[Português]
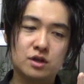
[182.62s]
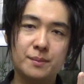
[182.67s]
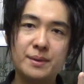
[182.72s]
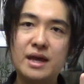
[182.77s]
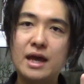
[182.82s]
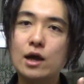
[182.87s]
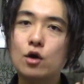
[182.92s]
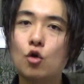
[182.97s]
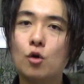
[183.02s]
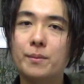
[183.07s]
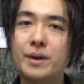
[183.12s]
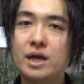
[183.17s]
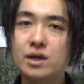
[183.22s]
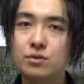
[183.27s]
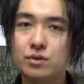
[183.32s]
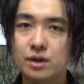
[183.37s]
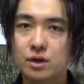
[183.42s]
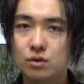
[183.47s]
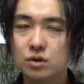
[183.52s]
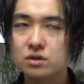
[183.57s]
também
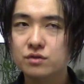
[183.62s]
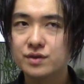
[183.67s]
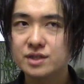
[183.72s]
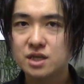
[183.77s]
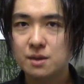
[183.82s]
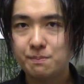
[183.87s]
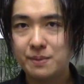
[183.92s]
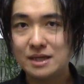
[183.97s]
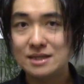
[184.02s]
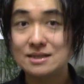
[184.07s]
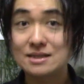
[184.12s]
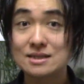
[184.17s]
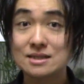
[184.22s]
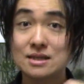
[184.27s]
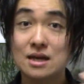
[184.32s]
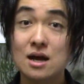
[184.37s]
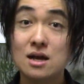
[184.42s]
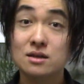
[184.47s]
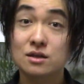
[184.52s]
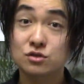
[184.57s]
recomendo que quando você
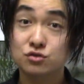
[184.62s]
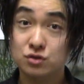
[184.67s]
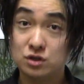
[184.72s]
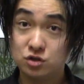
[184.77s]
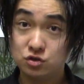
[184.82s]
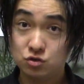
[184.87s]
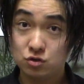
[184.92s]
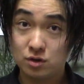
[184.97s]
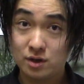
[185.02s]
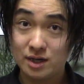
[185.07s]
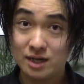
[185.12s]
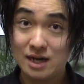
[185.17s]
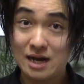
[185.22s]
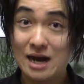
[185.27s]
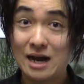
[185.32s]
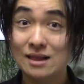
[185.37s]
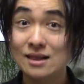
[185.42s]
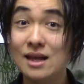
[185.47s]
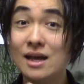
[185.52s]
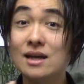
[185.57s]
pensar na sua história,
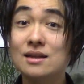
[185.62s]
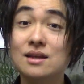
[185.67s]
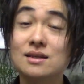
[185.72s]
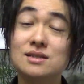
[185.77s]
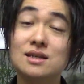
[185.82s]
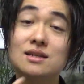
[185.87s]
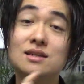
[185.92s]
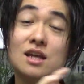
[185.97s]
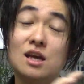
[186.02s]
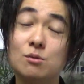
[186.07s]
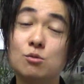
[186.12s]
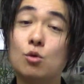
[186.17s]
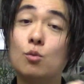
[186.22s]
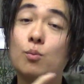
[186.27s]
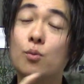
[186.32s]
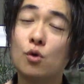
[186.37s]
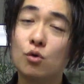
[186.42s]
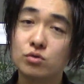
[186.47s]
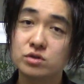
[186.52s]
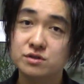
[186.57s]
além desse tema um
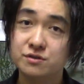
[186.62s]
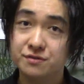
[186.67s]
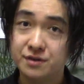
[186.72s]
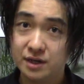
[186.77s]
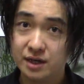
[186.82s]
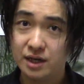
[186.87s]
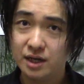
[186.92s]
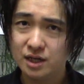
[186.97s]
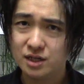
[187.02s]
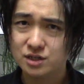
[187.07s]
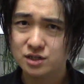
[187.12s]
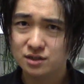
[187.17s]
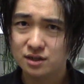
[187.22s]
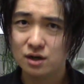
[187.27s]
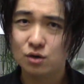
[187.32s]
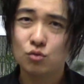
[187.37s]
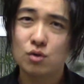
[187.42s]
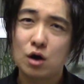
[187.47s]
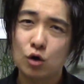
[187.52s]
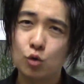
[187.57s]
pouco diferente,
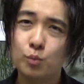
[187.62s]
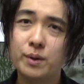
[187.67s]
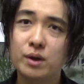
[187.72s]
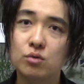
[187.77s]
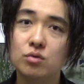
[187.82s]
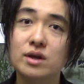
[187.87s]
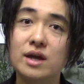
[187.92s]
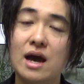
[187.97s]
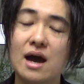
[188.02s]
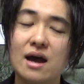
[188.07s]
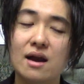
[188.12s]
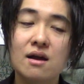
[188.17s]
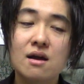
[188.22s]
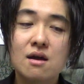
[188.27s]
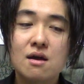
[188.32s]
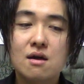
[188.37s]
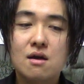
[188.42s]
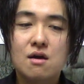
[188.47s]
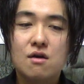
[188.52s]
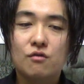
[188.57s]
né, com algo peculiar,
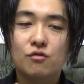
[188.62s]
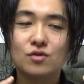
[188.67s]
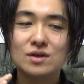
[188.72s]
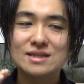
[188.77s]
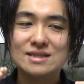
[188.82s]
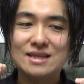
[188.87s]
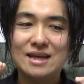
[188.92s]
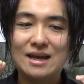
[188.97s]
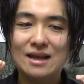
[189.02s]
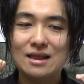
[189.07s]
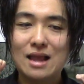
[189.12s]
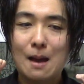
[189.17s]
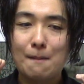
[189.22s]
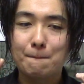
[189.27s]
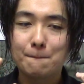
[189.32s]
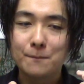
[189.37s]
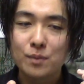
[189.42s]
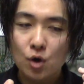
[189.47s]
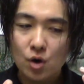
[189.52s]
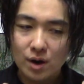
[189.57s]
você
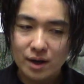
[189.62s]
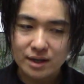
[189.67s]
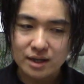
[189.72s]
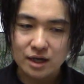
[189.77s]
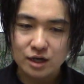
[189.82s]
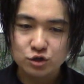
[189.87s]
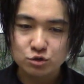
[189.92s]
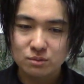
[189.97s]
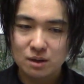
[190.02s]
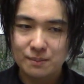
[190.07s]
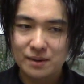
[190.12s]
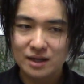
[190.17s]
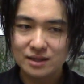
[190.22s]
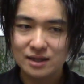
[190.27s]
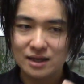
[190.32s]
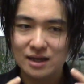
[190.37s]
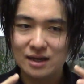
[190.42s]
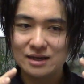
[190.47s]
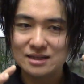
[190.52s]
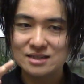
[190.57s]
elabore de uma
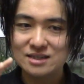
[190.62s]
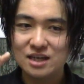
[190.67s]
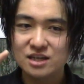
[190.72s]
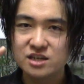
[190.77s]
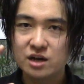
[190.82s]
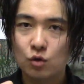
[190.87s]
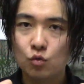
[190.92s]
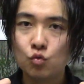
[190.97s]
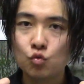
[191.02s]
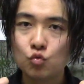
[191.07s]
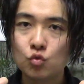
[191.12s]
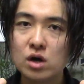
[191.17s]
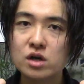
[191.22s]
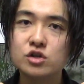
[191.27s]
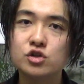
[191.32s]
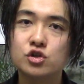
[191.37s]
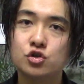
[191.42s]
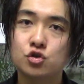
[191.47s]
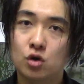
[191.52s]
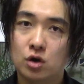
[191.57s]
maneira que seja um
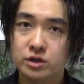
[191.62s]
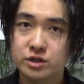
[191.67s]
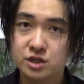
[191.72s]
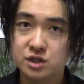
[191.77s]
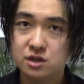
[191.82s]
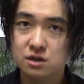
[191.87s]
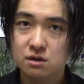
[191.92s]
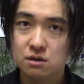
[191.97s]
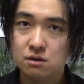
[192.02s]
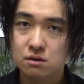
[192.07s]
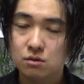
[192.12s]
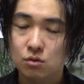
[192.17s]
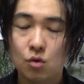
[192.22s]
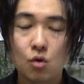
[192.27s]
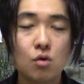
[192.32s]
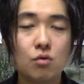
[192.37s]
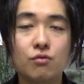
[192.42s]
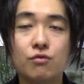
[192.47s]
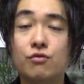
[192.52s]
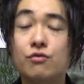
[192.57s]
one shot,
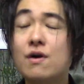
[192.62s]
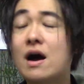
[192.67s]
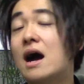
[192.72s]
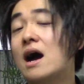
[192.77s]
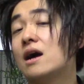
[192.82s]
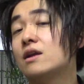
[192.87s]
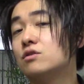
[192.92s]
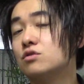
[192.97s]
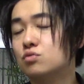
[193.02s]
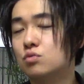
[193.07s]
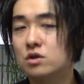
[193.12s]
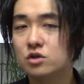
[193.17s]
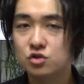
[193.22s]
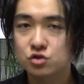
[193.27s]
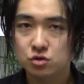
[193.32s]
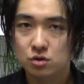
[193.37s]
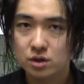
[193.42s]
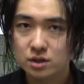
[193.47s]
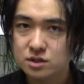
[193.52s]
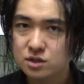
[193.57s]
ou vários one
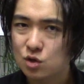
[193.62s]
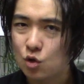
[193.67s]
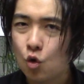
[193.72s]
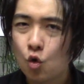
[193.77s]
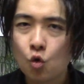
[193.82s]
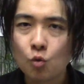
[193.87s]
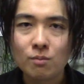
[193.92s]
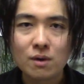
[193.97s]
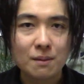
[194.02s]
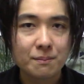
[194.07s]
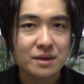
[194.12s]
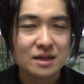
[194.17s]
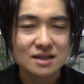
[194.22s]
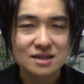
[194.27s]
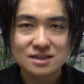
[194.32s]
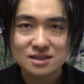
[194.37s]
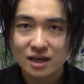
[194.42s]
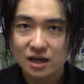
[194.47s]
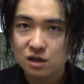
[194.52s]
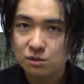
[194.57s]
shots, ou uma
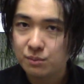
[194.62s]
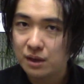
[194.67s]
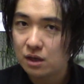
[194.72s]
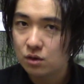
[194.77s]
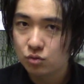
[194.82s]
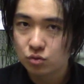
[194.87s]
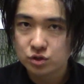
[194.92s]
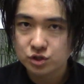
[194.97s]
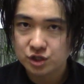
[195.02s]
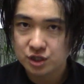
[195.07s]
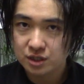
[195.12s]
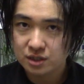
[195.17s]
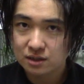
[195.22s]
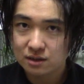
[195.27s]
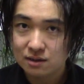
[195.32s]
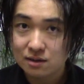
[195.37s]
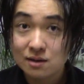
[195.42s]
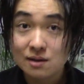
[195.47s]
minissérie bem curtinha.